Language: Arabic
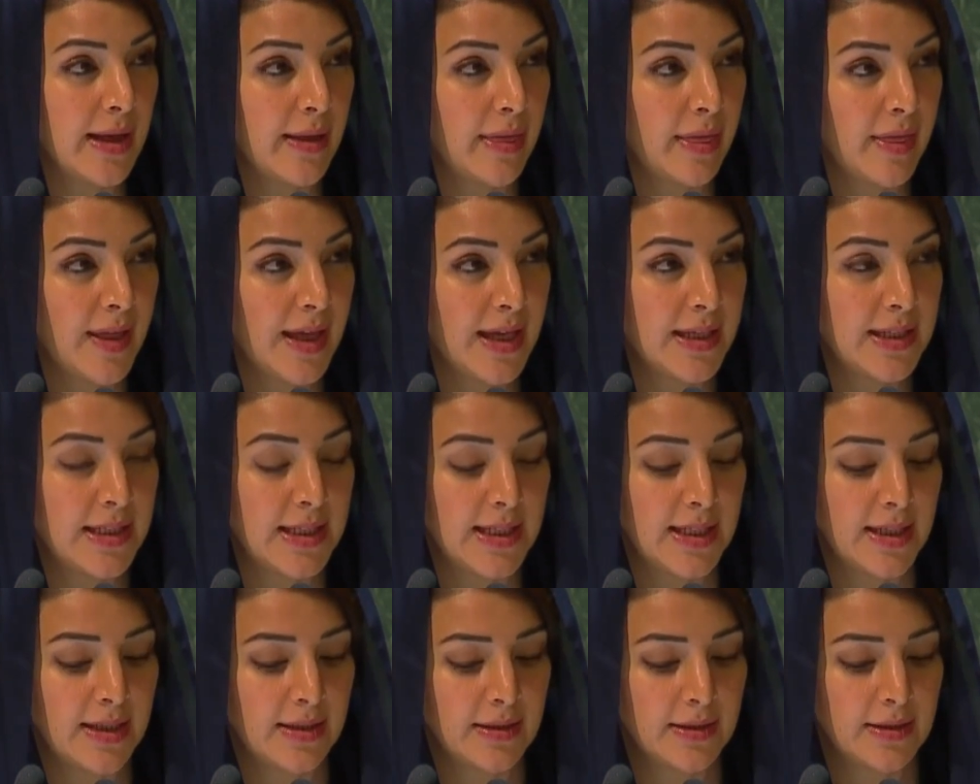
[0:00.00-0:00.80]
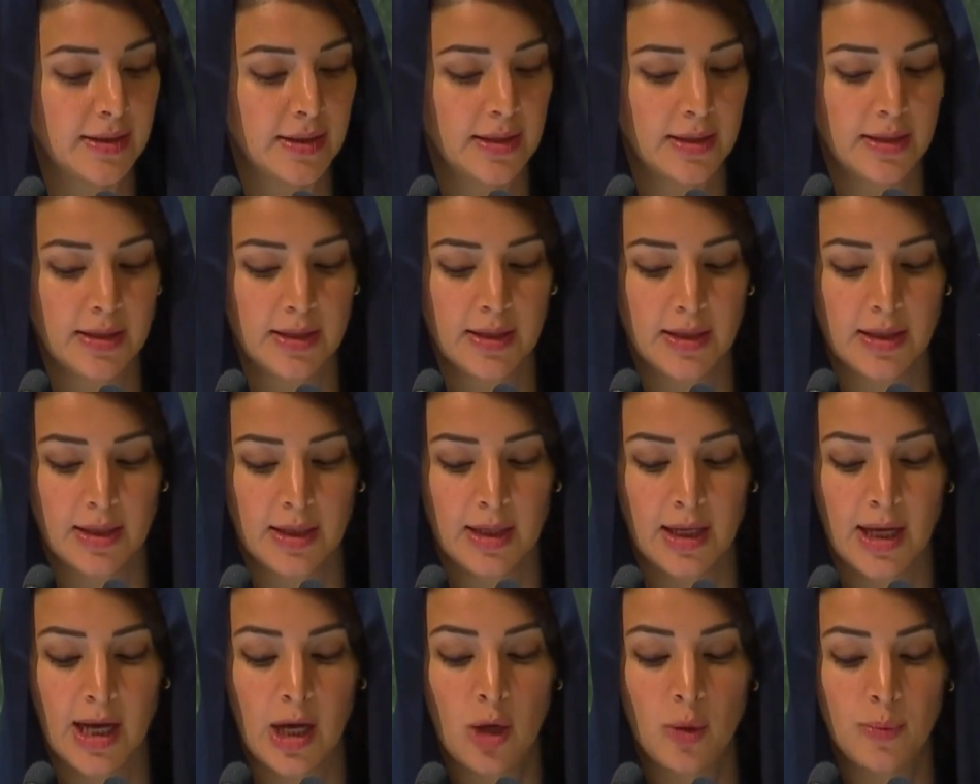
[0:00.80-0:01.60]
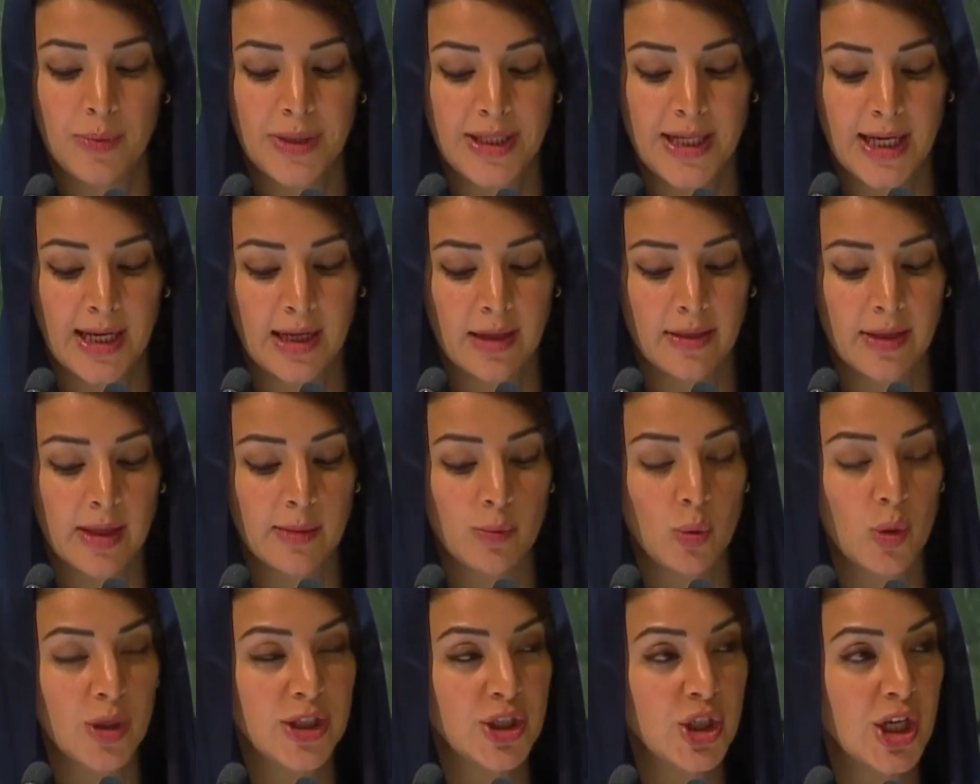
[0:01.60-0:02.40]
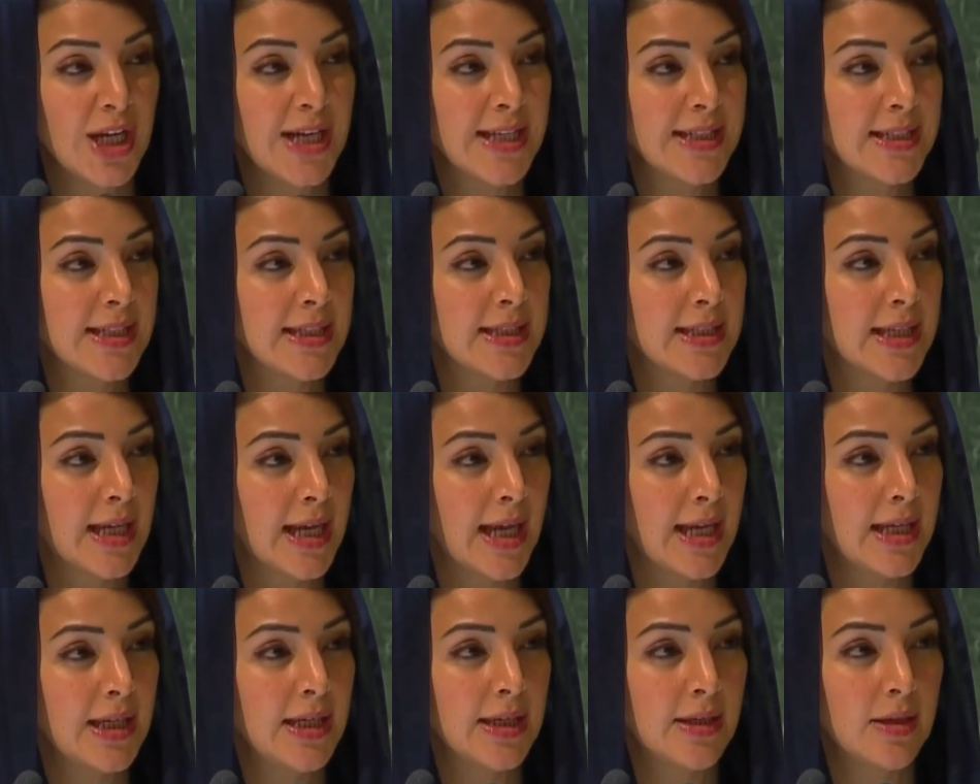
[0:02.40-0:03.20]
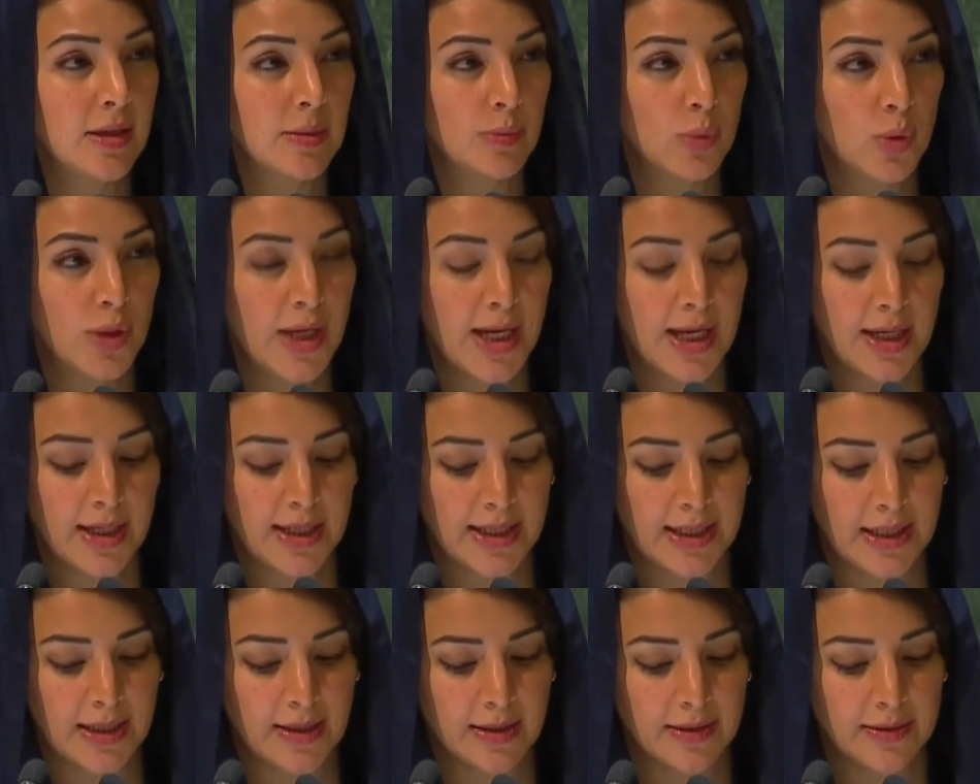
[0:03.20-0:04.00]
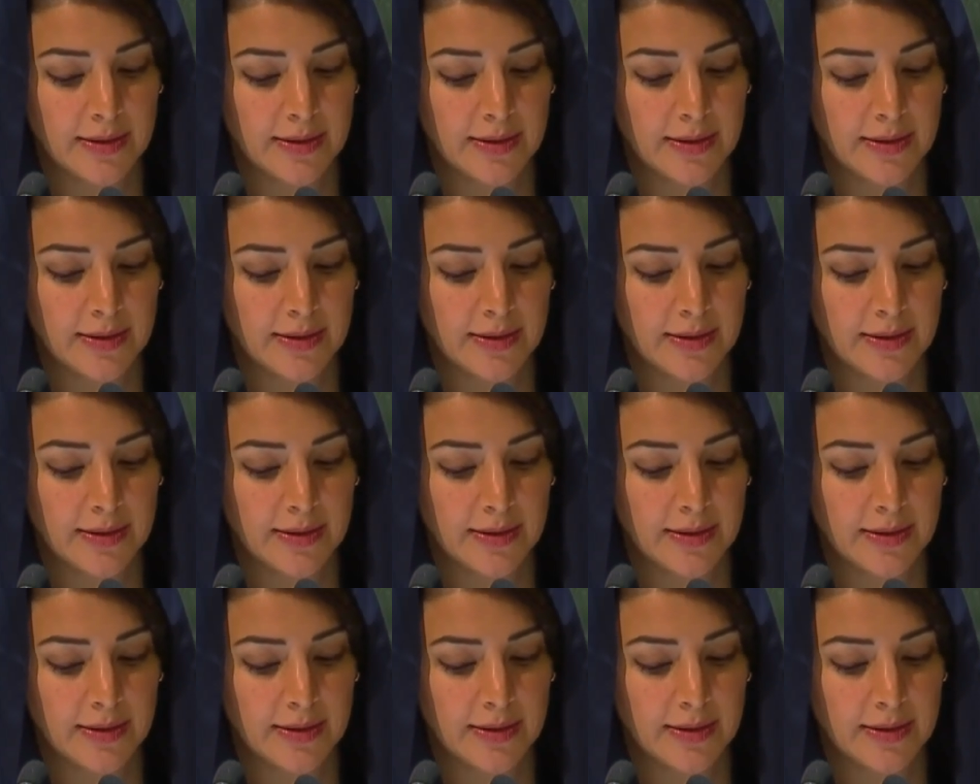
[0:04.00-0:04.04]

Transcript: الثانية أو من حيث مواجهة التغير المناخي